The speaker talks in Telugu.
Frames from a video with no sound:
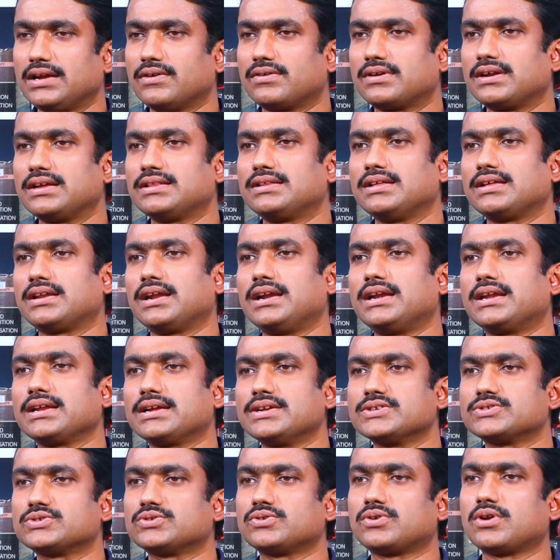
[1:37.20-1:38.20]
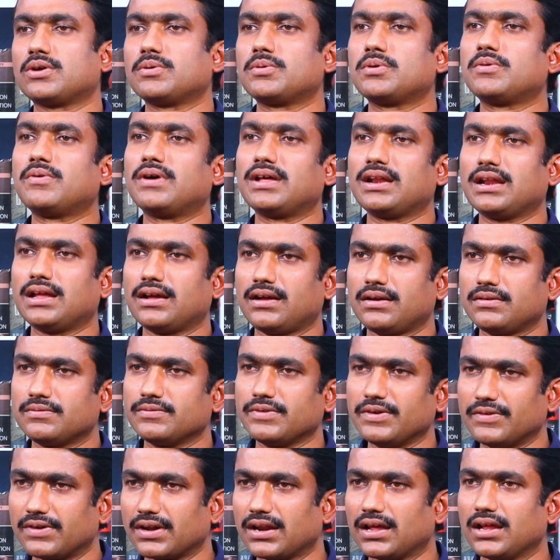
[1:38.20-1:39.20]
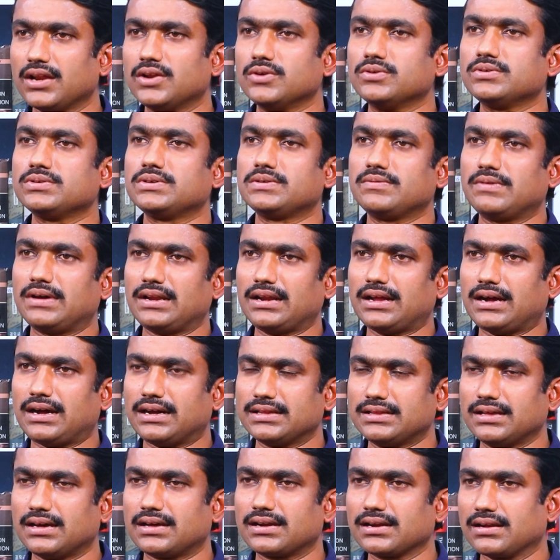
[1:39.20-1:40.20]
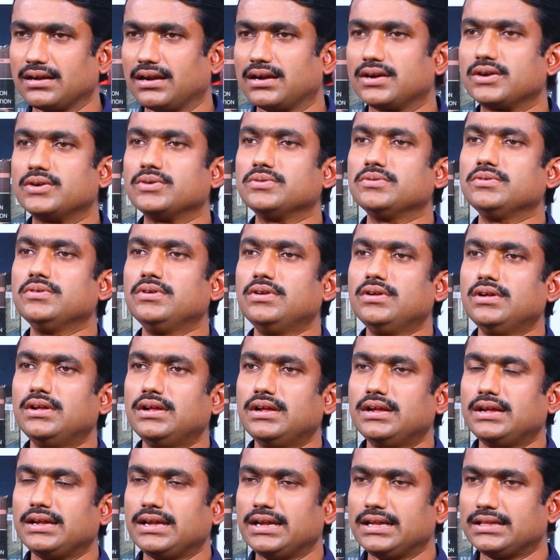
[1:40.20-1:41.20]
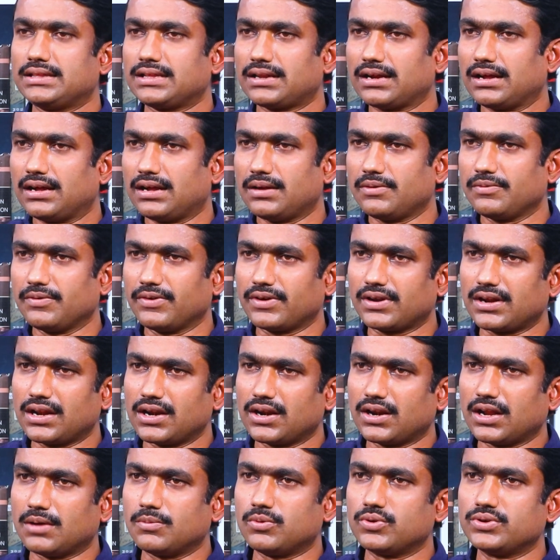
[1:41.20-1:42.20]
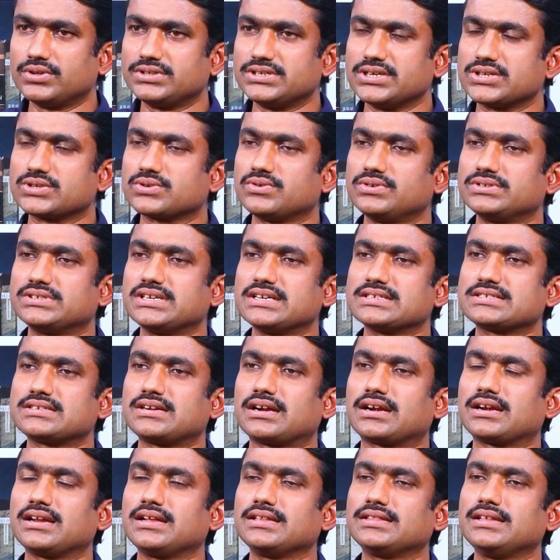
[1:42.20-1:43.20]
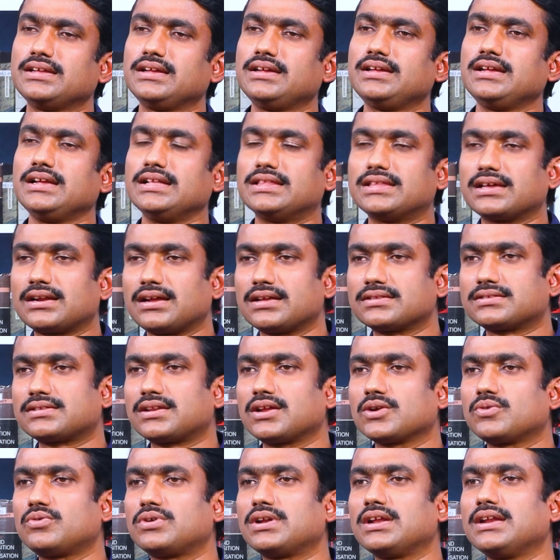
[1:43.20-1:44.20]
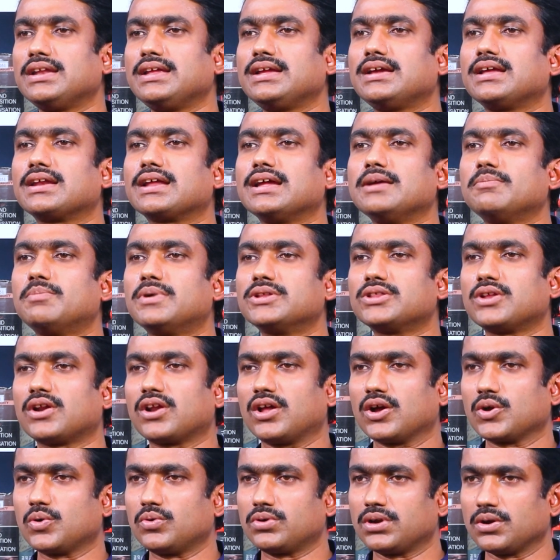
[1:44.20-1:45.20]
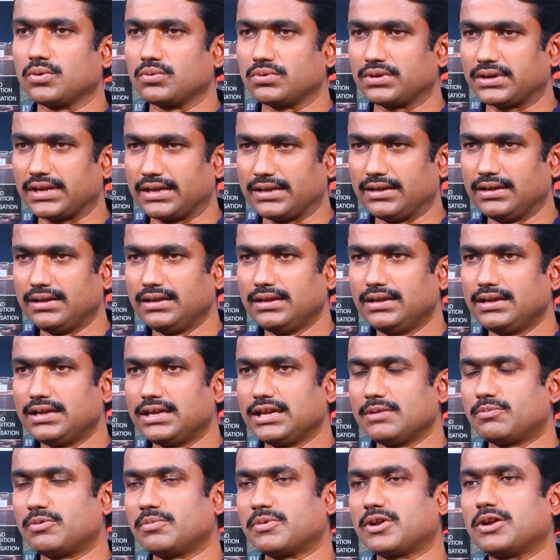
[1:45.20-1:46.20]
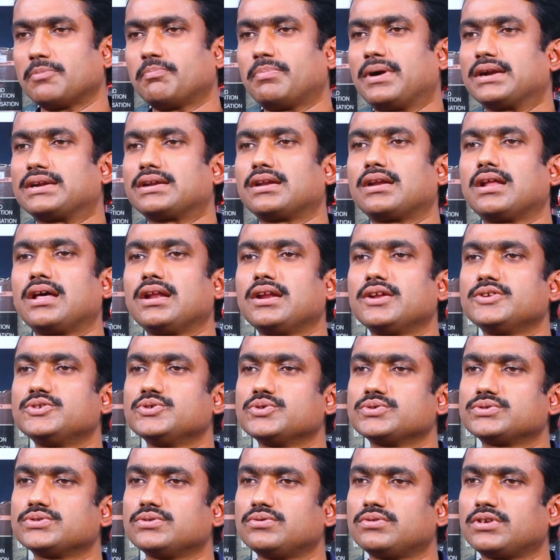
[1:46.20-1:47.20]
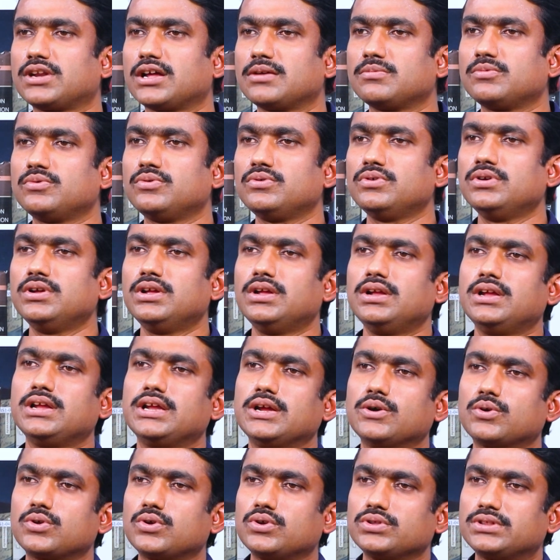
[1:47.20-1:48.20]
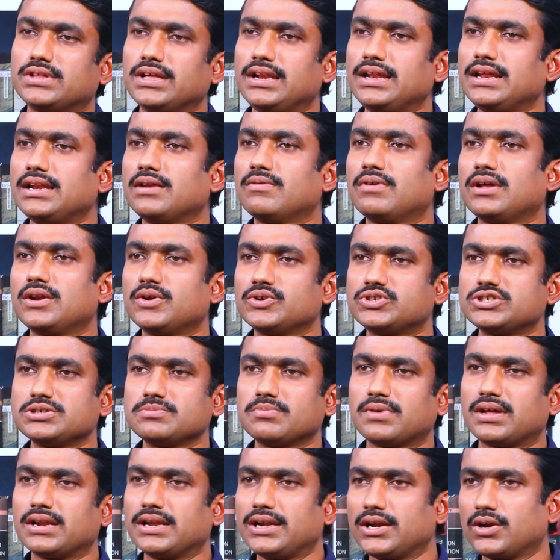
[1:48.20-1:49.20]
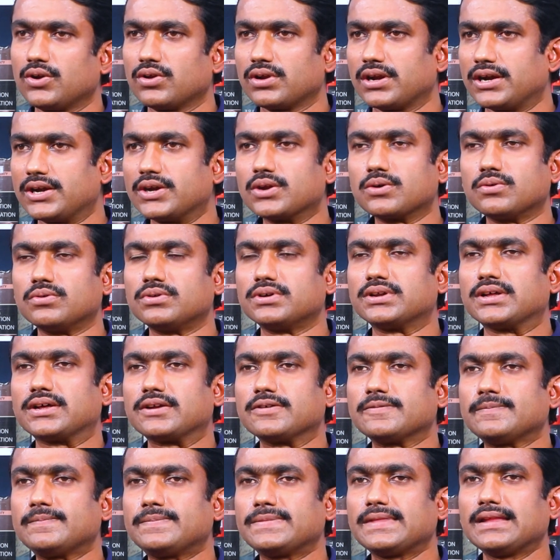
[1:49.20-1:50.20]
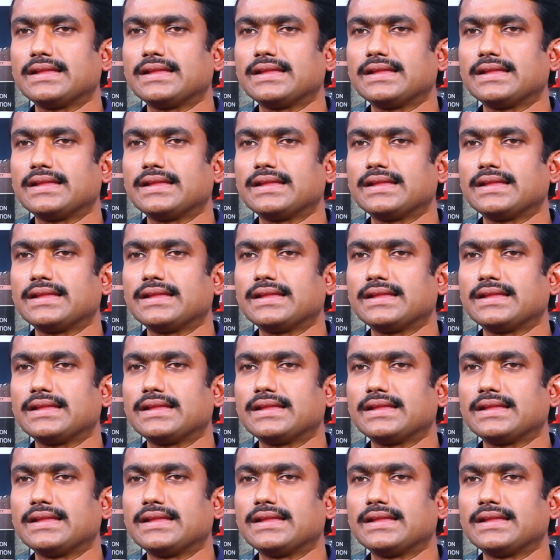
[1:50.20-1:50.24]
ఎవరైతే రెంట్కి ఇస్తున్నామో వాళ్ళ వివరాలు వాళ్ళ ఆధార్ కార్డు ఇతర వివరాలు నమోదు చేసుకొని చేసినట్లయితే ఇతరత్ర కూడా లీగల్గా ఇబ్బందులు రాకుండా ఉంటాయి ఇప్పుడు మనం పట్టణాల్లో చూస్తుంటాము ఎవరో తెలియని వాళ్ళు వచ్చి మన ఇంట్లో రెంట్కుంటారు